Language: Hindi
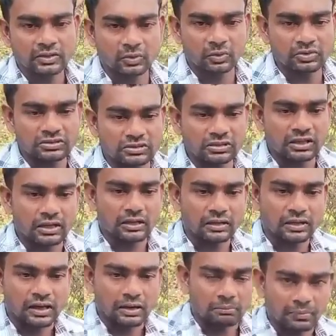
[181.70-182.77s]
तो उस
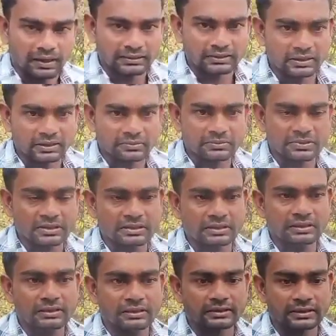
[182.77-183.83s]
माध्यम से
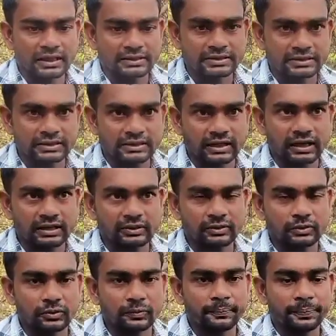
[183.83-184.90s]
राज्य सरकार
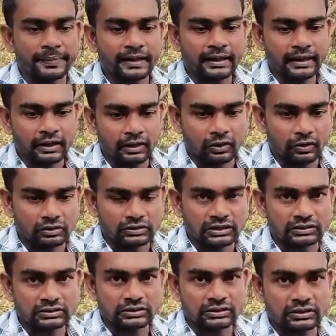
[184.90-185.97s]
को
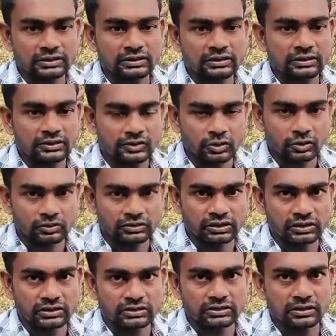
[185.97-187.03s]
लोकतंत्र की
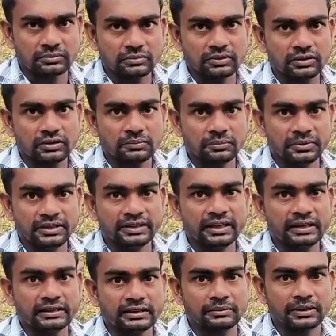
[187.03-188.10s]
चौथे स्तंभ
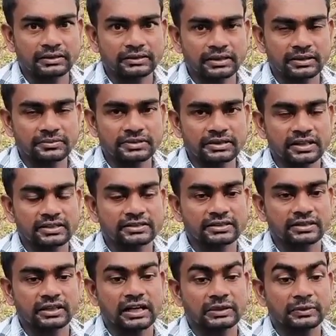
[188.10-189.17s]
मीडिया के माध्यम से राज्य
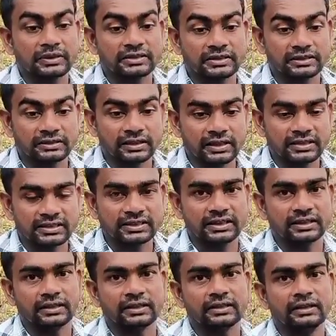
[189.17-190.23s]
सरकार को एक संदेश
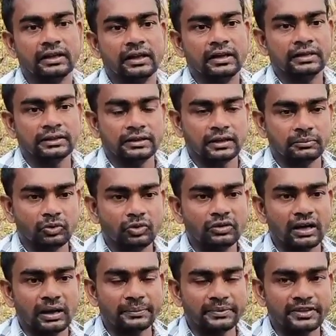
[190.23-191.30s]
देना कि हम
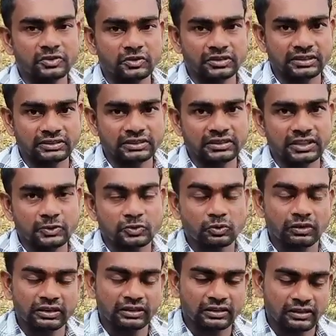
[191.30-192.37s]
लोग आपकी जो नीति है
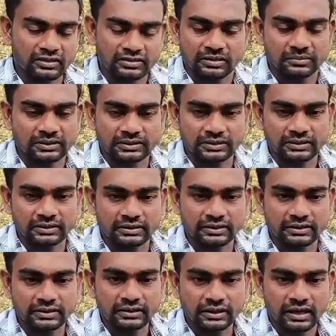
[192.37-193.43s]
उसको लेकर असहमत हैं
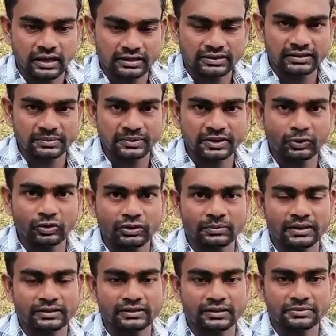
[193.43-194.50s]
आज इस वीडियो के
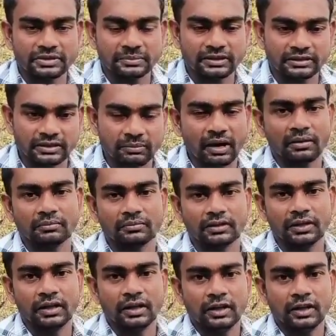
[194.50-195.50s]
माध्यम से मैं तमाम